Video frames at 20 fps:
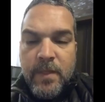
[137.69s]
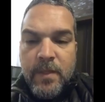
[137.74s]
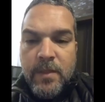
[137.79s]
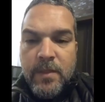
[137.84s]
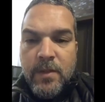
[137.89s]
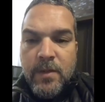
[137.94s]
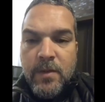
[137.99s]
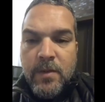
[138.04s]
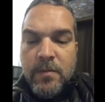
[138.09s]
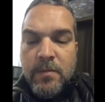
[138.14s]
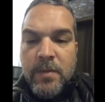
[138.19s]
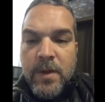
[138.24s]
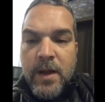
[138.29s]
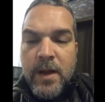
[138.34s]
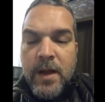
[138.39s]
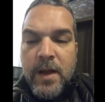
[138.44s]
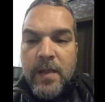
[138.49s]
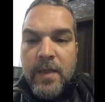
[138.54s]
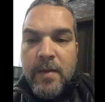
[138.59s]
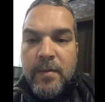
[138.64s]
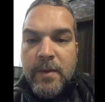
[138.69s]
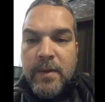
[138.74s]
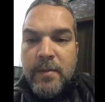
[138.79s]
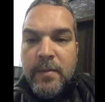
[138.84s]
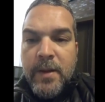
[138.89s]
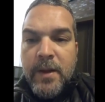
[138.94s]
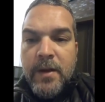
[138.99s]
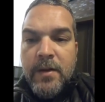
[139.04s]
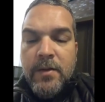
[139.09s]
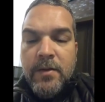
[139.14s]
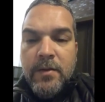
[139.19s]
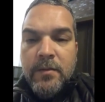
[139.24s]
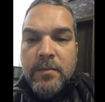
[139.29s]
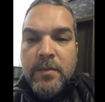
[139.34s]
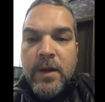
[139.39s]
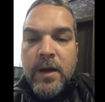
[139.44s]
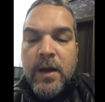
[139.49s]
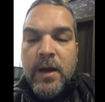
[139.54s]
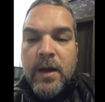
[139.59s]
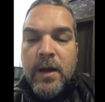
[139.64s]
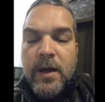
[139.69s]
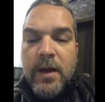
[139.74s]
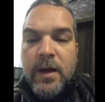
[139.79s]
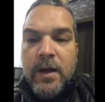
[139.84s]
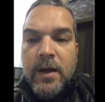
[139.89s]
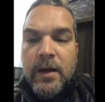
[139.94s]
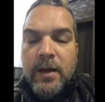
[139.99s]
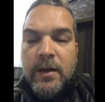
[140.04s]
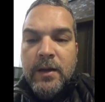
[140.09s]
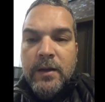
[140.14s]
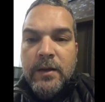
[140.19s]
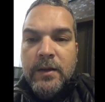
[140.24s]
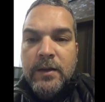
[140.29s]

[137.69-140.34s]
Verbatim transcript: nos va a deprimir, nos va